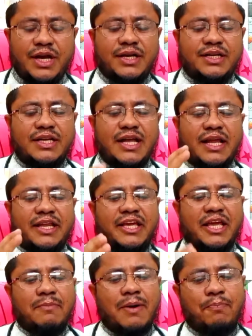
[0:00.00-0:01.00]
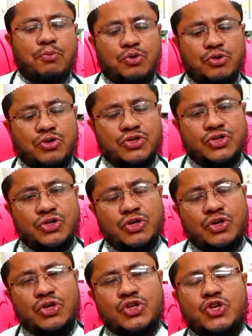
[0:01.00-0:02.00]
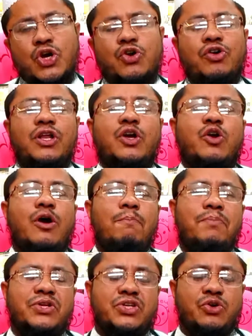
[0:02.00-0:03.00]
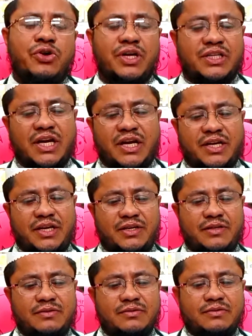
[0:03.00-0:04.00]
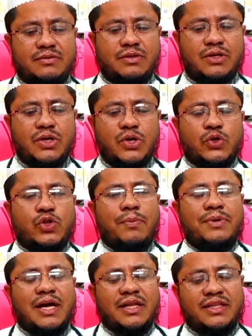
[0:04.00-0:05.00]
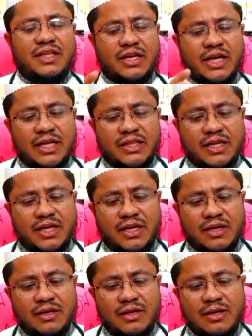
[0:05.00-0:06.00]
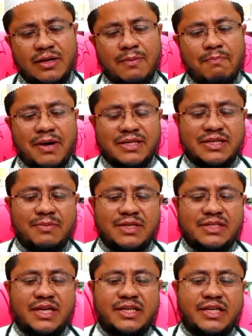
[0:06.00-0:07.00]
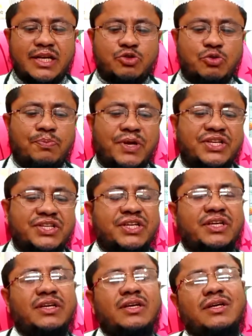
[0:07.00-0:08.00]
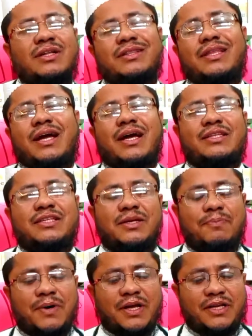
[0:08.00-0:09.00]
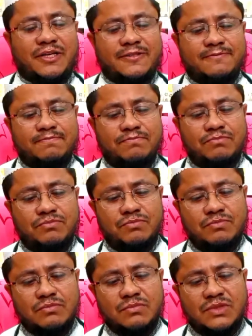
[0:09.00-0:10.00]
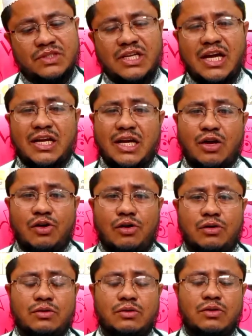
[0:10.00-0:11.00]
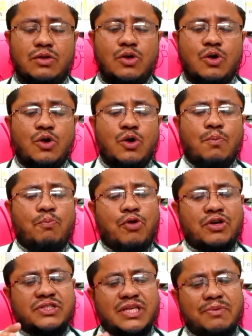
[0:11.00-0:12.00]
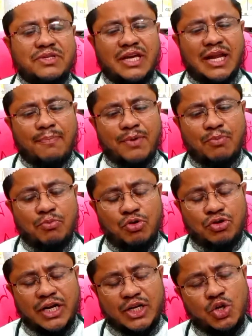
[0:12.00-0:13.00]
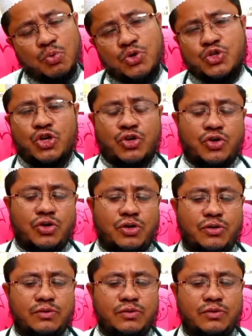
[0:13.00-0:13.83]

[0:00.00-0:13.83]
এটি নারী কিংবা পুরুষ সকলে কম বেশি হয়ে থাকে তবে নারীদের ক্ষেত্রে মাঝে মাঝে এটি একটু বেশি দেখা দিতে পারে যার কারণ প্রস্তাবের জ্বালাপড়া মূলত একটি উপসর্গ